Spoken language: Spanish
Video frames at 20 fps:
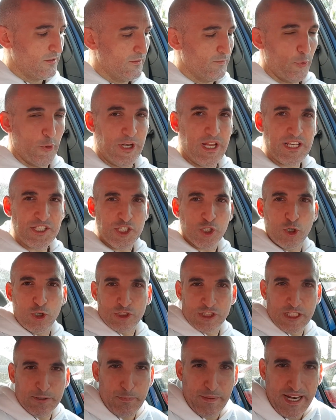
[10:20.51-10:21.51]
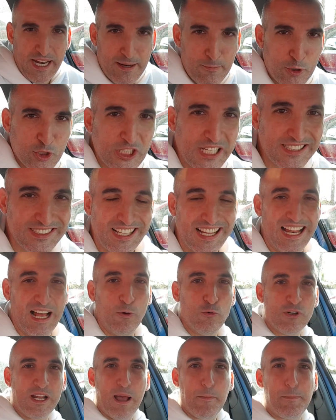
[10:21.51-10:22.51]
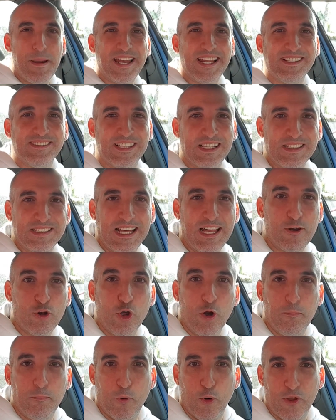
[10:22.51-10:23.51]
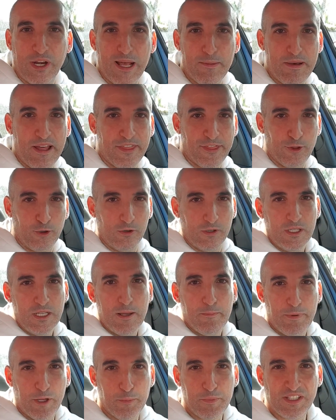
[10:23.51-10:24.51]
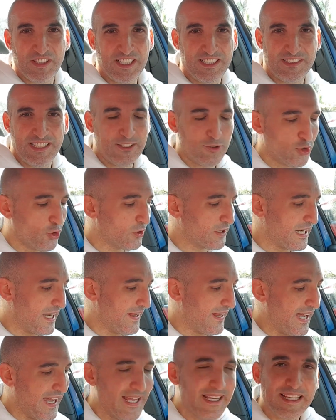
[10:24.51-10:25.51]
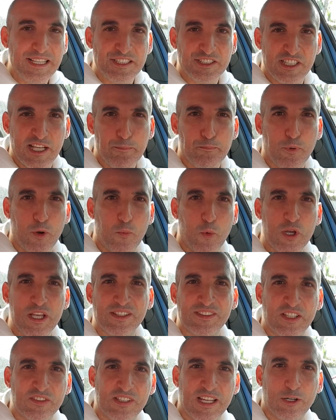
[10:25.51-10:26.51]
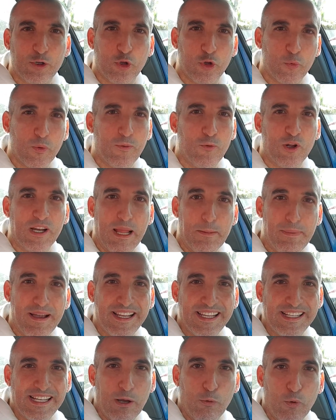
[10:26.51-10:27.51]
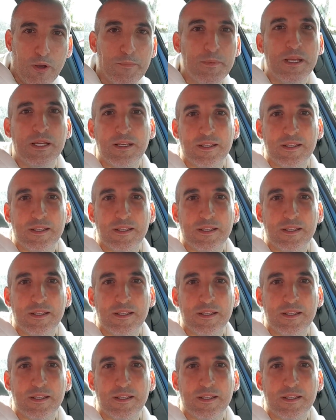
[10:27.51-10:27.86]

Pues nada chicos, esperaremos hasta la una para intentarlo por Amazon, pero mientras tanto cada X tiempo voy a intentarlo de nuevo en la página web